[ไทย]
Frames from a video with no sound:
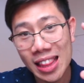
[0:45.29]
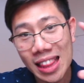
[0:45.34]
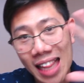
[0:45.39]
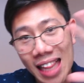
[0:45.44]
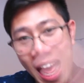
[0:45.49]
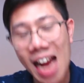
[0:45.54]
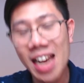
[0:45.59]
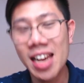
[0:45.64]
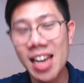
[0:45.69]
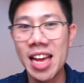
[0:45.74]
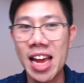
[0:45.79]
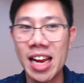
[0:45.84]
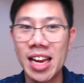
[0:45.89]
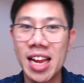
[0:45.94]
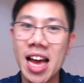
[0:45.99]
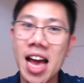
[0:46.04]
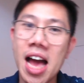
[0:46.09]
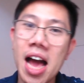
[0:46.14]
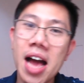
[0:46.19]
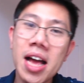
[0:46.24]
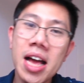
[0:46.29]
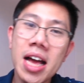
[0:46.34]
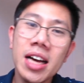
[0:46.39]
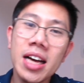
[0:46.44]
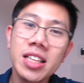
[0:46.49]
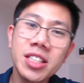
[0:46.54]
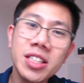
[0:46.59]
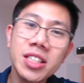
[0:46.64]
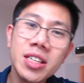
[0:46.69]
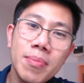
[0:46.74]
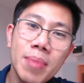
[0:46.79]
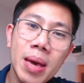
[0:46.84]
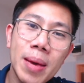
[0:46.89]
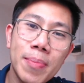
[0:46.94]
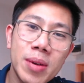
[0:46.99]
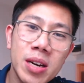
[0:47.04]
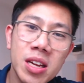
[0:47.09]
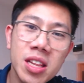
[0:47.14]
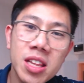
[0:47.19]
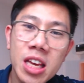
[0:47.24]
ล่างนั่นเองนะฮะ ซึ่งมี
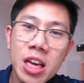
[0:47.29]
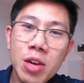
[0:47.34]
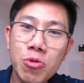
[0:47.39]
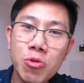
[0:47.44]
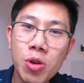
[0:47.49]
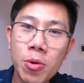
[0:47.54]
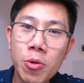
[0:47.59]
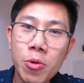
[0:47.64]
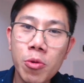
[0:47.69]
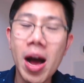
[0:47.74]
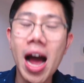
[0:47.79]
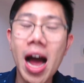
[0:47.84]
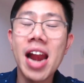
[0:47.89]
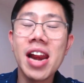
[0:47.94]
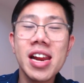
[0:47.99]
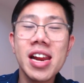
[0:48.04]
พื้นที่รวมกว่า